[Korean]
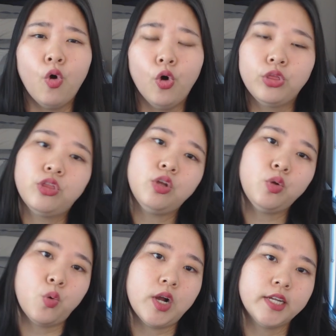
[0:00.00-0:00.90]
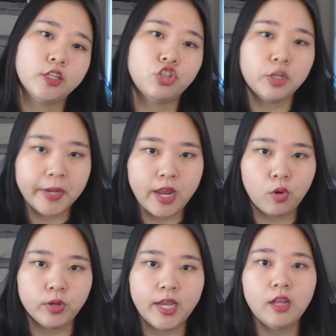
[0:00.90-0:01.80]
어떤 공항에서
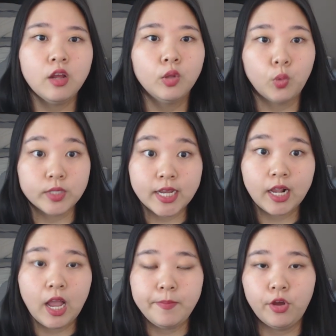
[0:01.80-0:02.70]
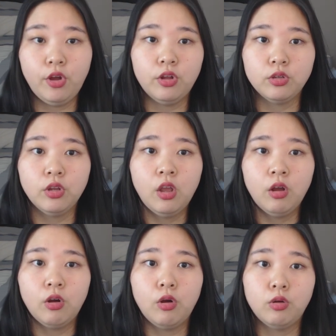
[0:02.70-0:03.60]
출발하거나 도착하면
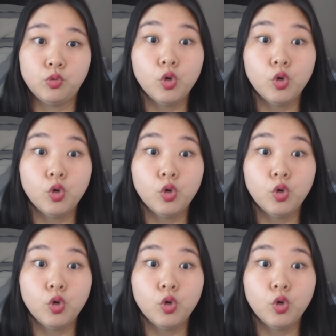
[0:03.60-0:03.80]
어,